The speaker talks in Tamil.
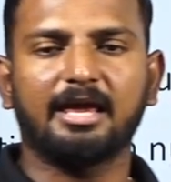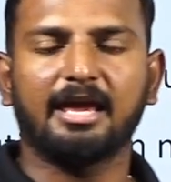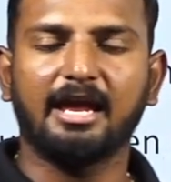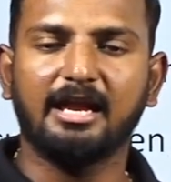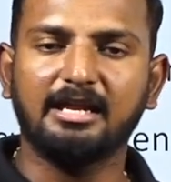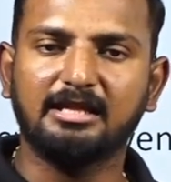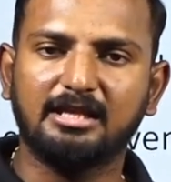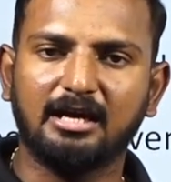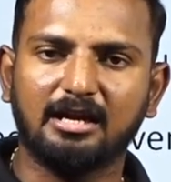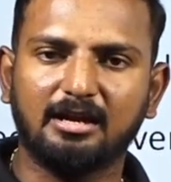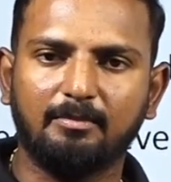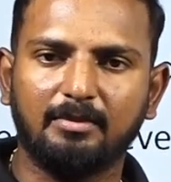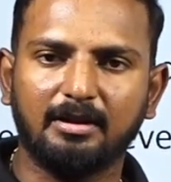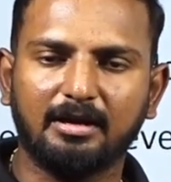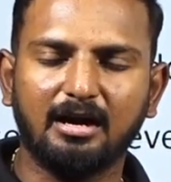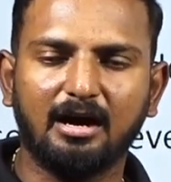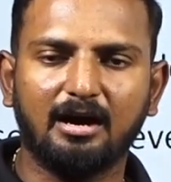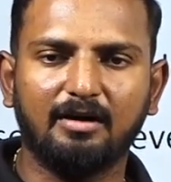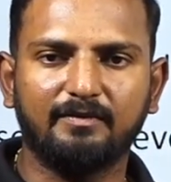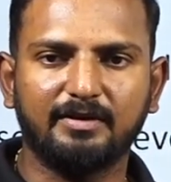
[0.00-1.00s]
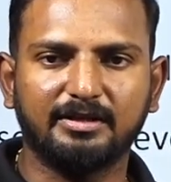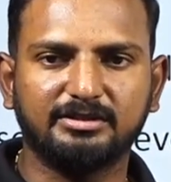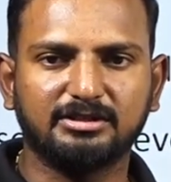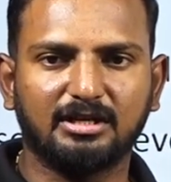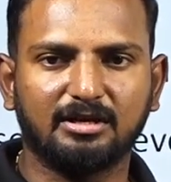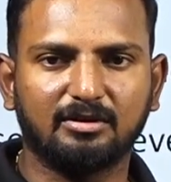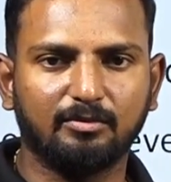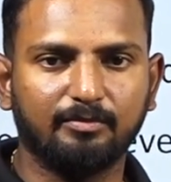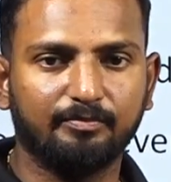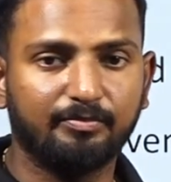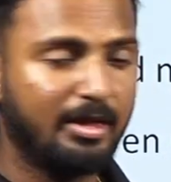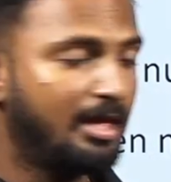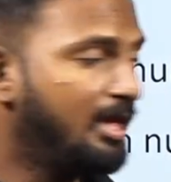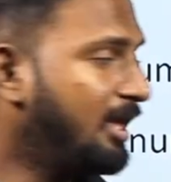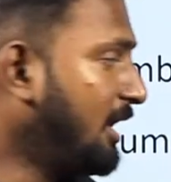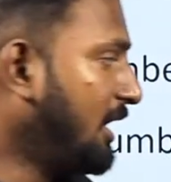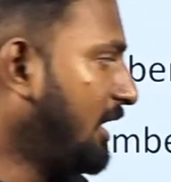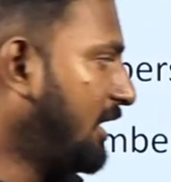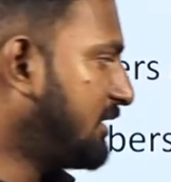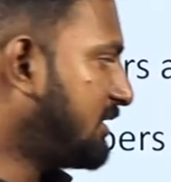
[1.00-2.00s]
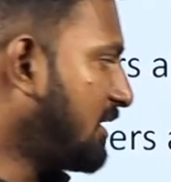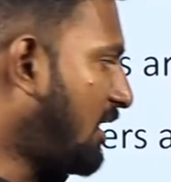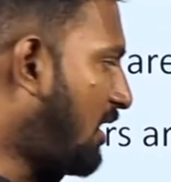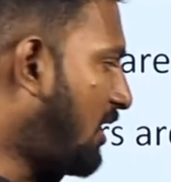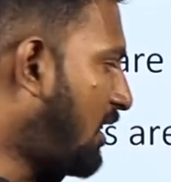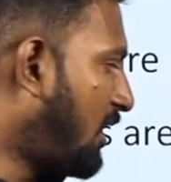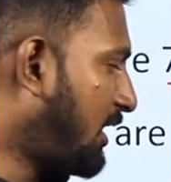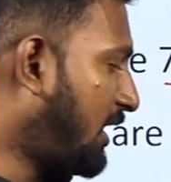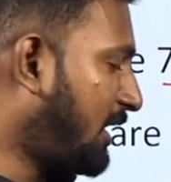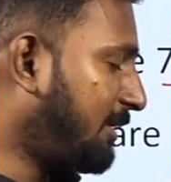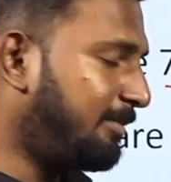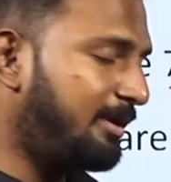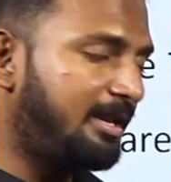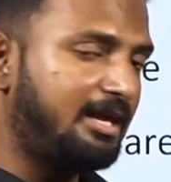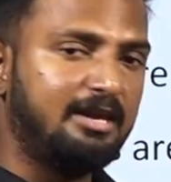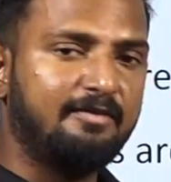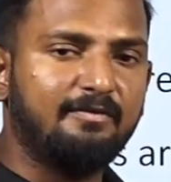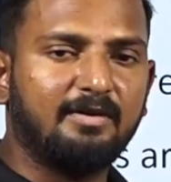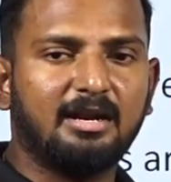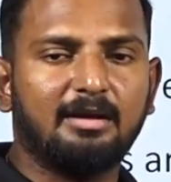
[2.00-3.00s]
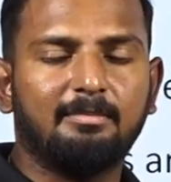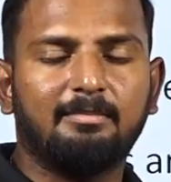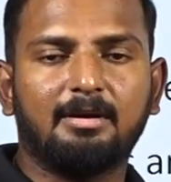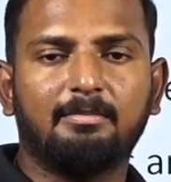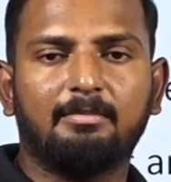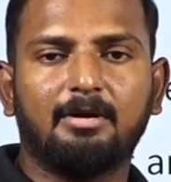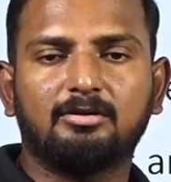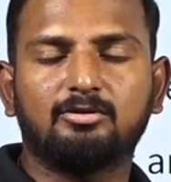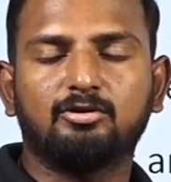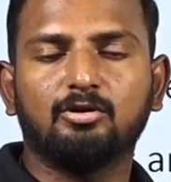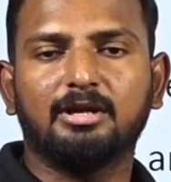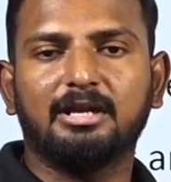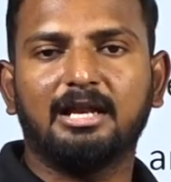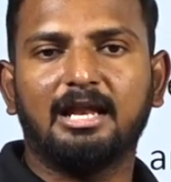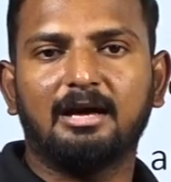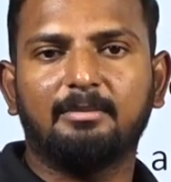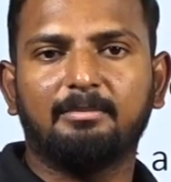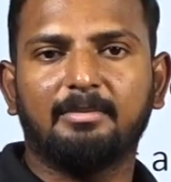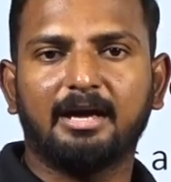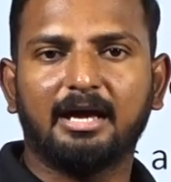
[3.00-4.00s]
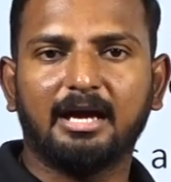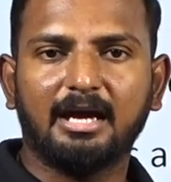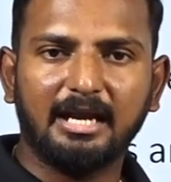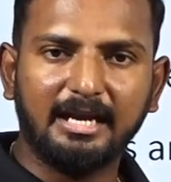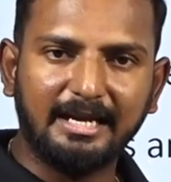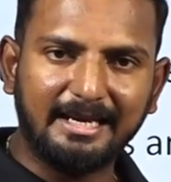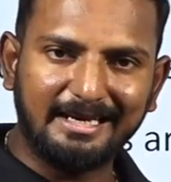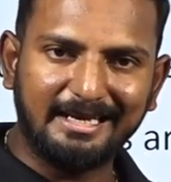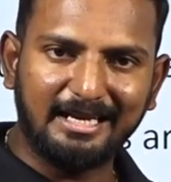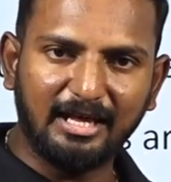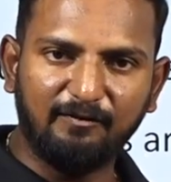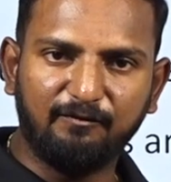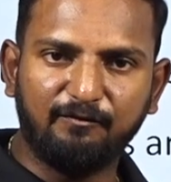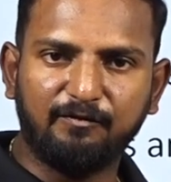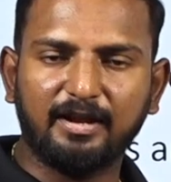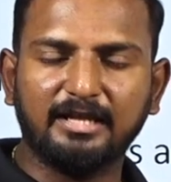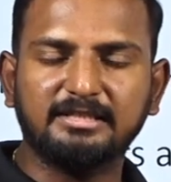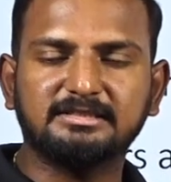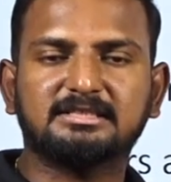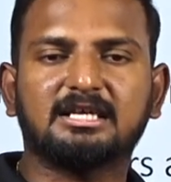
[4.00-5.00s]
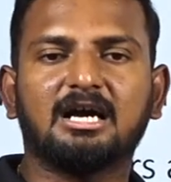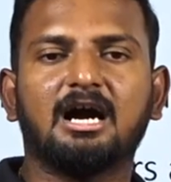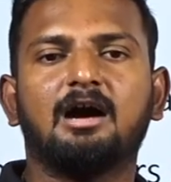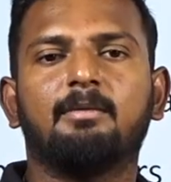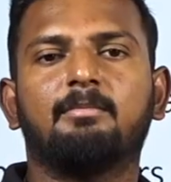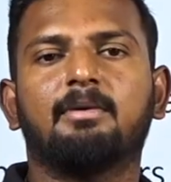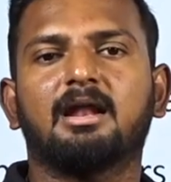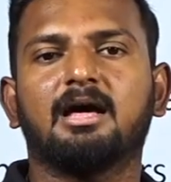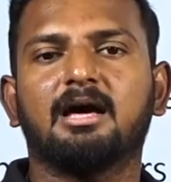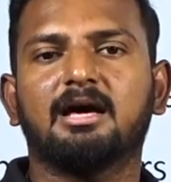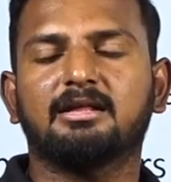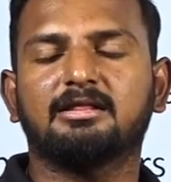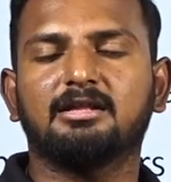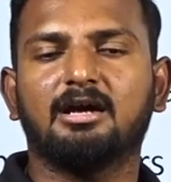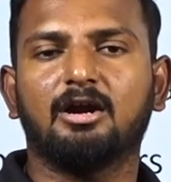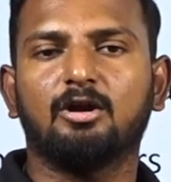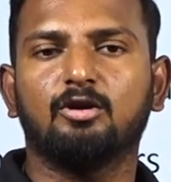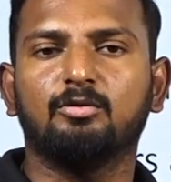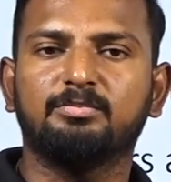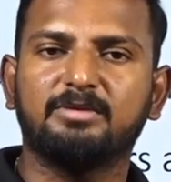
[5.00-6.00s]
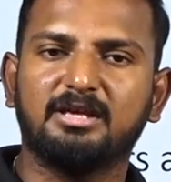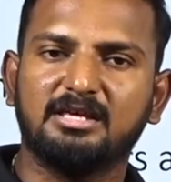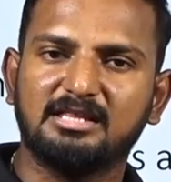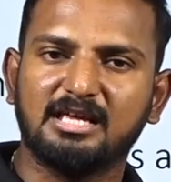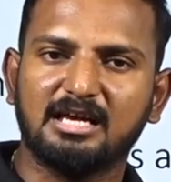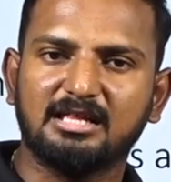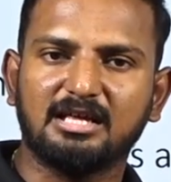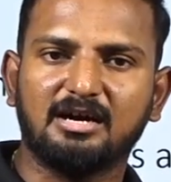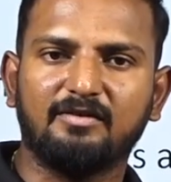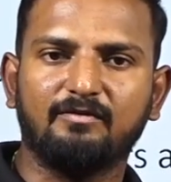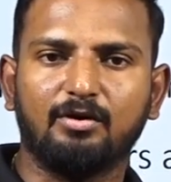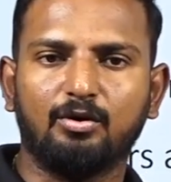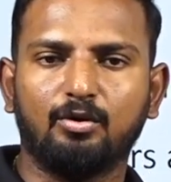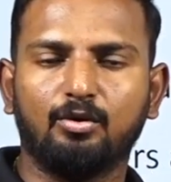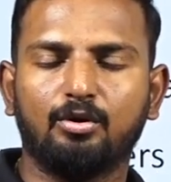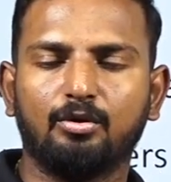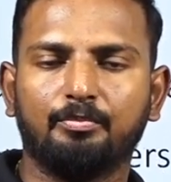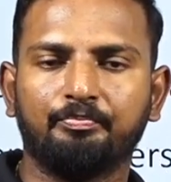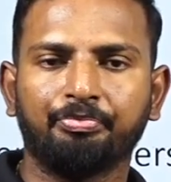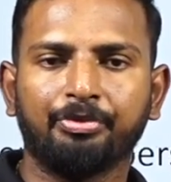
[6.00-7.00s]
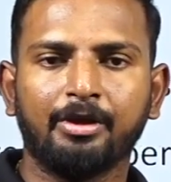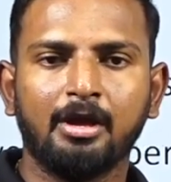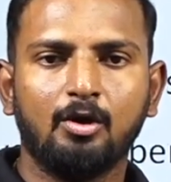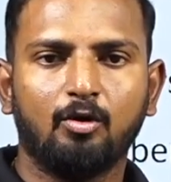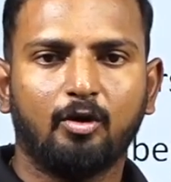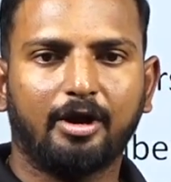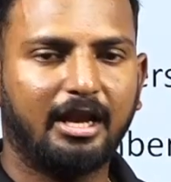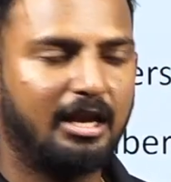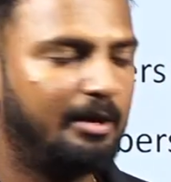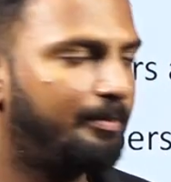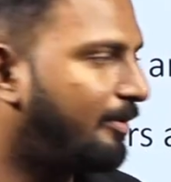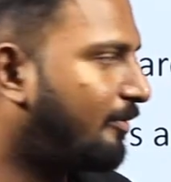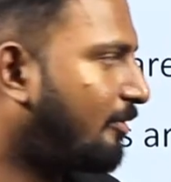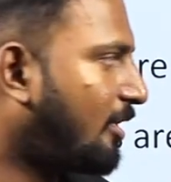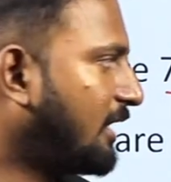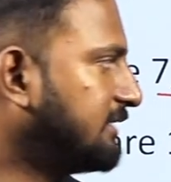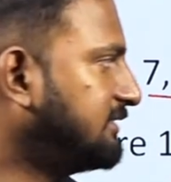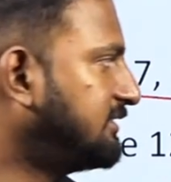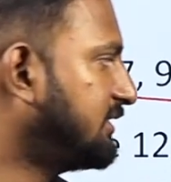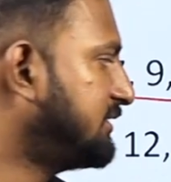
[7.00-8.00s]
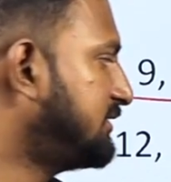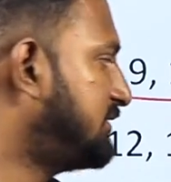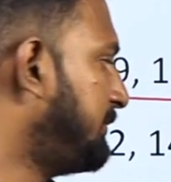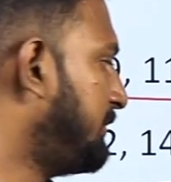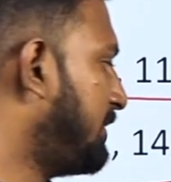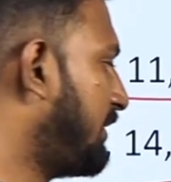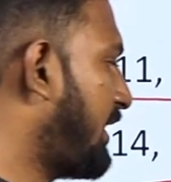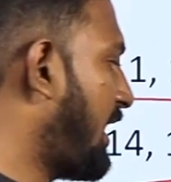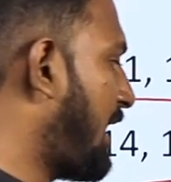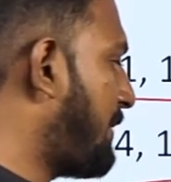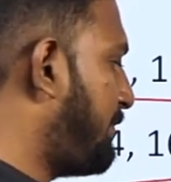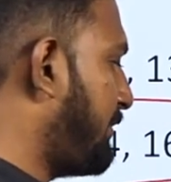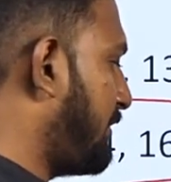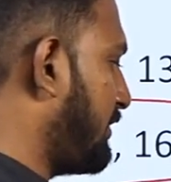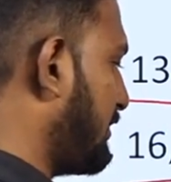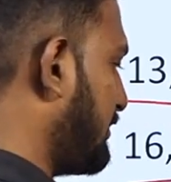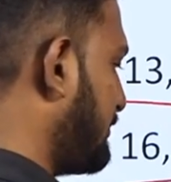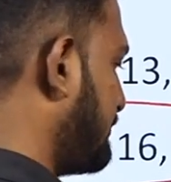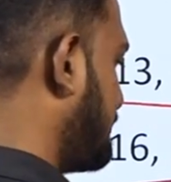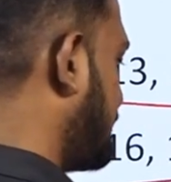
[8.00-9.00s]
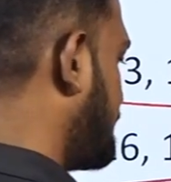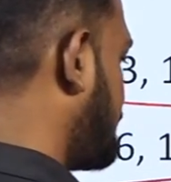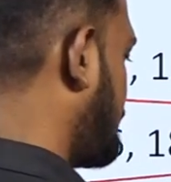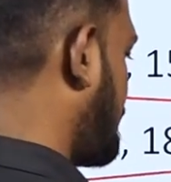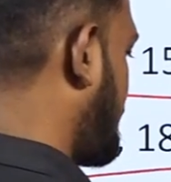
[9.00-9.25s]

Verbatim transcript: எயிட் தான் நம்மளுக்கு ஆவரேஜாக இருக்கும் இது ஆட் நம்பர் ஈவன் நம்பர் மட்டும் இல்லாமல் டிஃப்ரென்ஸ் காமனாக இருந்தாலும் இதே தான் வரும் ஓகேங்களா இப்போ ஒரு அஞ்சு அஞ்சு கேப் இருக்குது ஸோ